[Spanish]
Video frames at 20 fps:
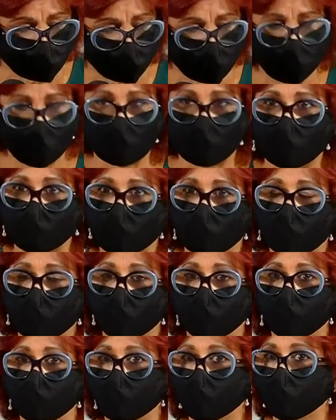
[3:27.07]
Federal de
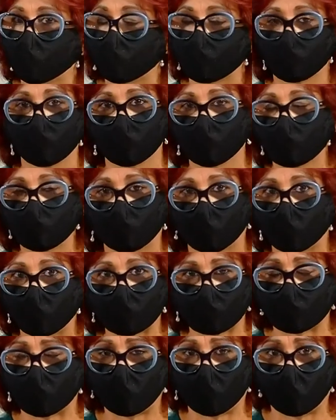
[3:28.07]
Telecomunicaciones para
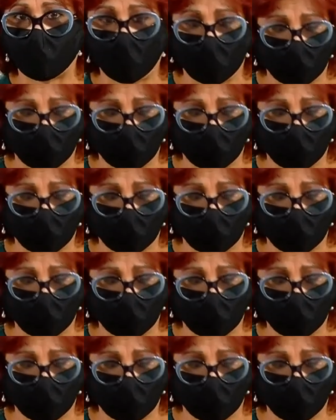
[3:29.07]
hacer